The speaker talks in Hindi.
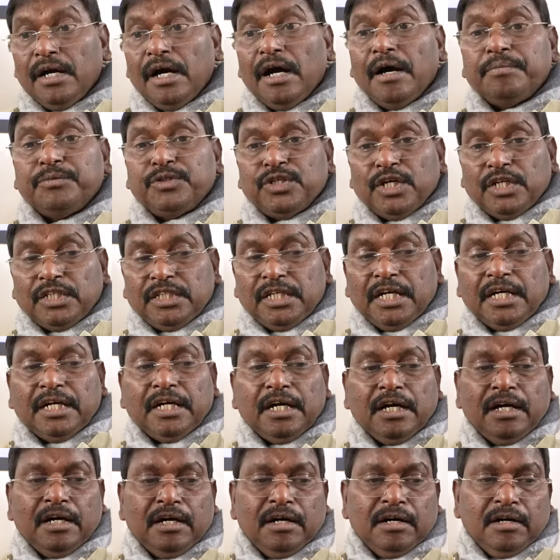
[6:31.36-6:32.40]
अब चर्चा
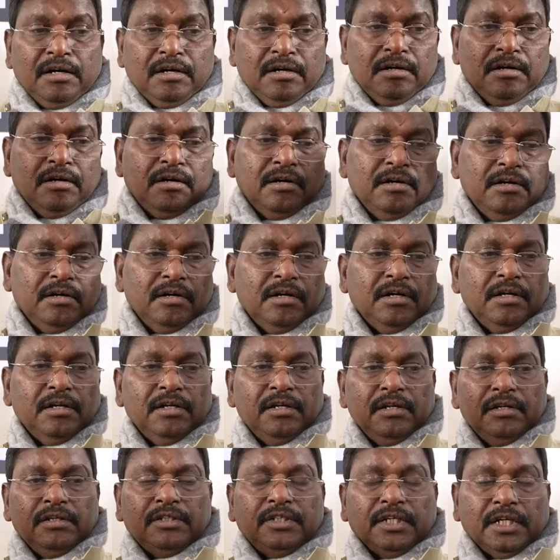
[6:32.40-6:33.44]
का
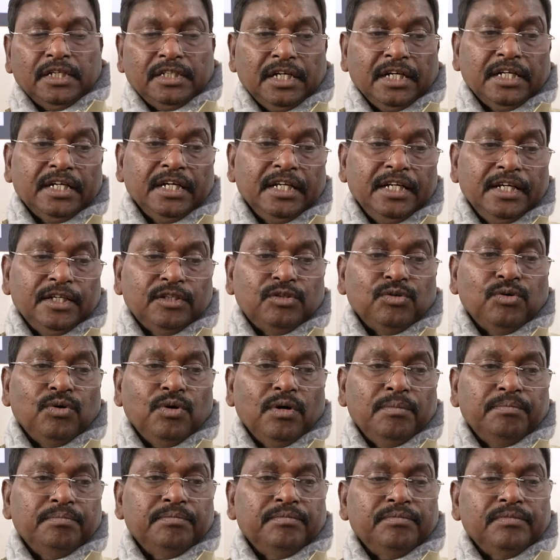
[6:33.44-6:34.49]
चर्चा के लिए तो
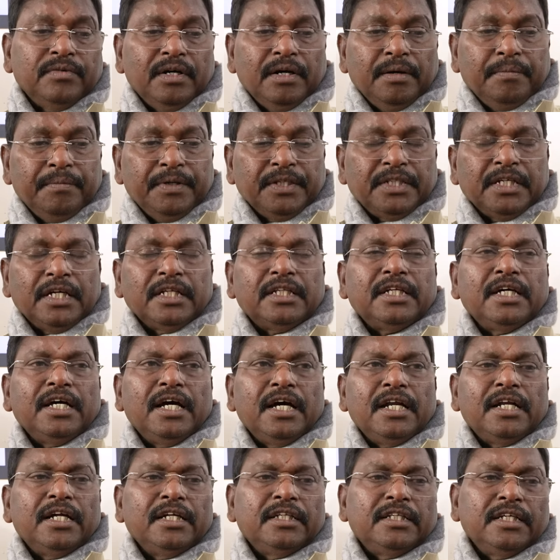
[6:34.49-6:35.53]
हम हमेशा
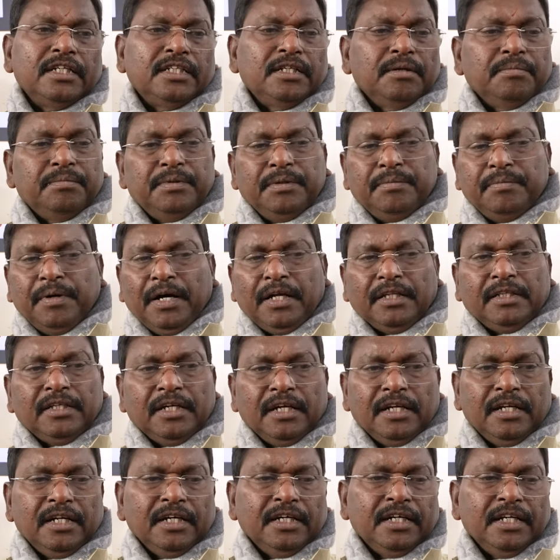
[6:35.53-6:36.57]
तैयार रहते हैं जब भी बात
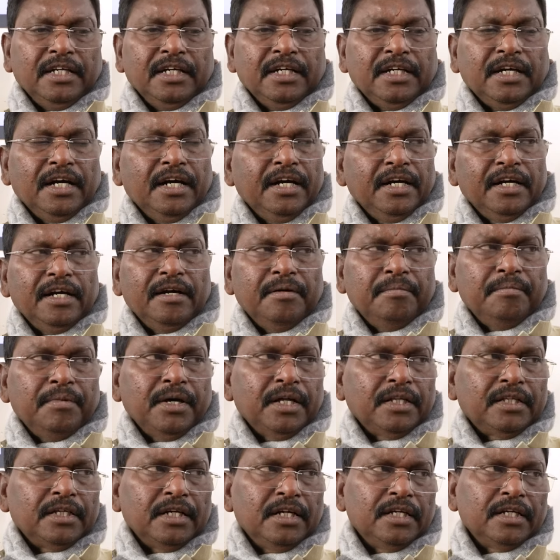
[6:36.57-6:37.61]
करने के लिए कहेंगे हम
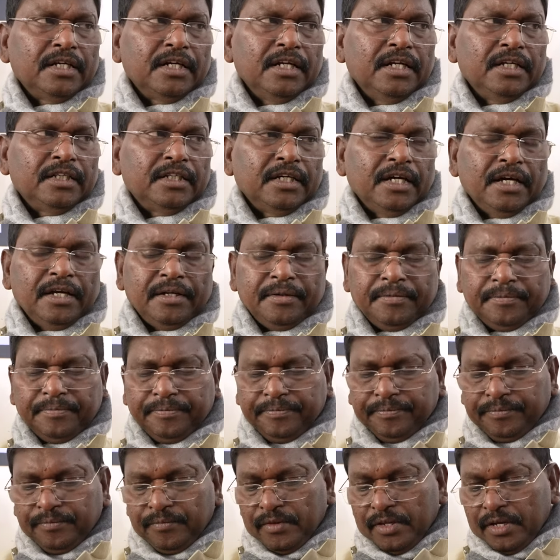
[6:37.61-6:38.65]
बात करने के लिए तैयार
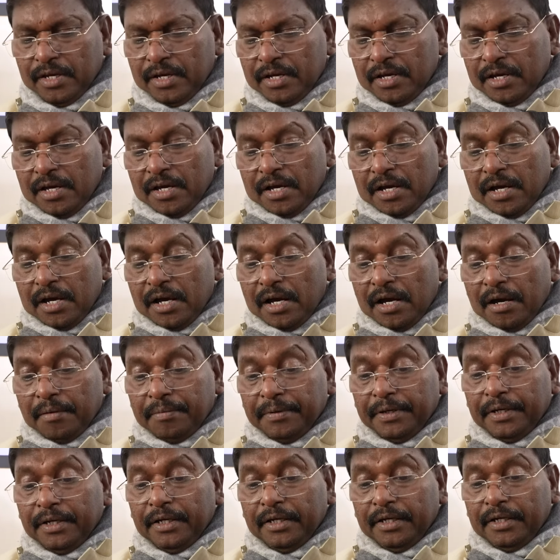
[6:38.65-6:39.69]

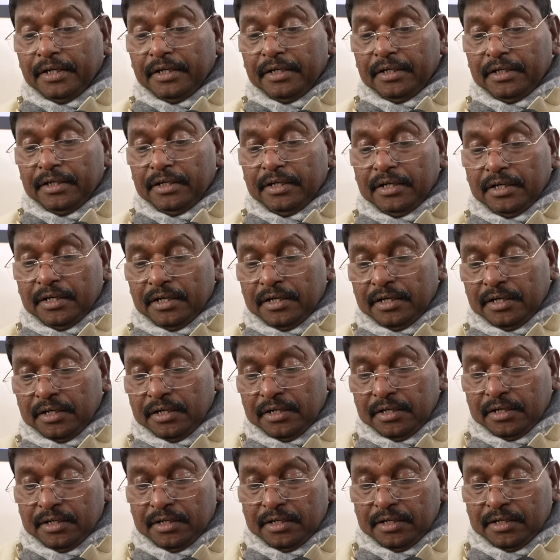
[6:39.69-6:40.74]
अभी
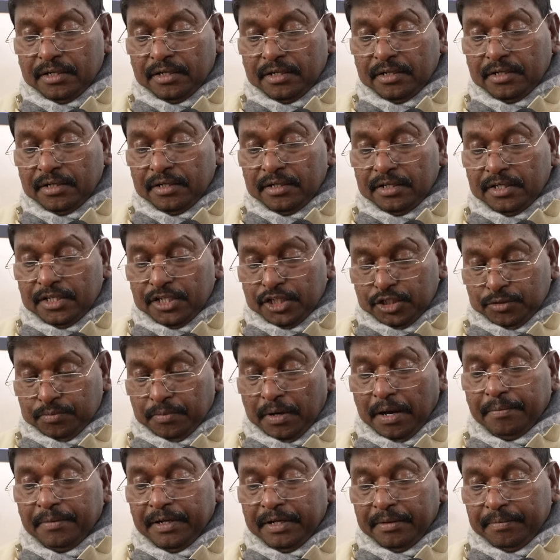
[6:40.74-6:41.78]
आ, इस
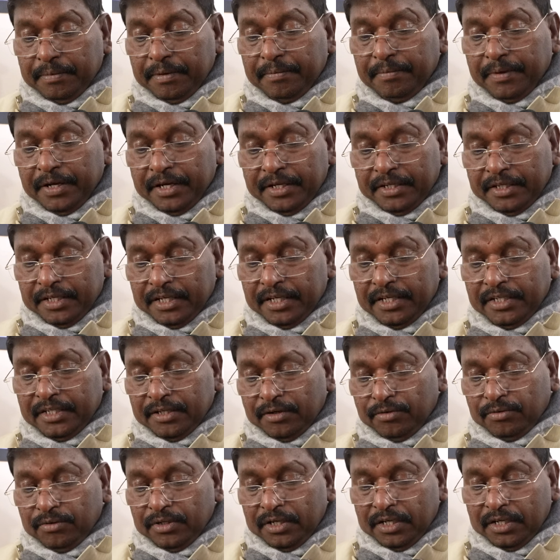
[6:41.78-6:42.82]
मामले में मैं यही
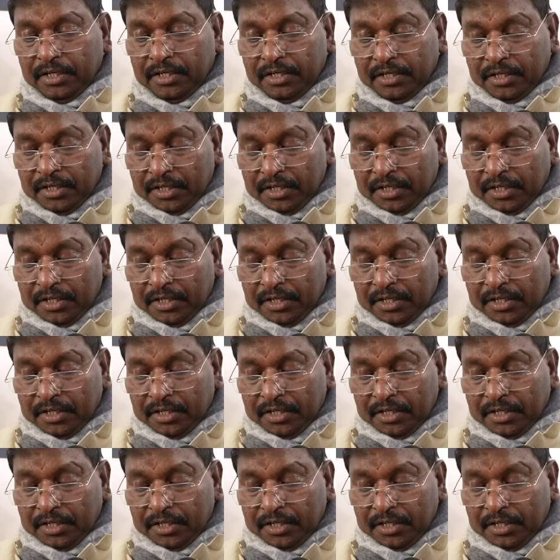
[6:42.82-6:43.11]
कहूँगा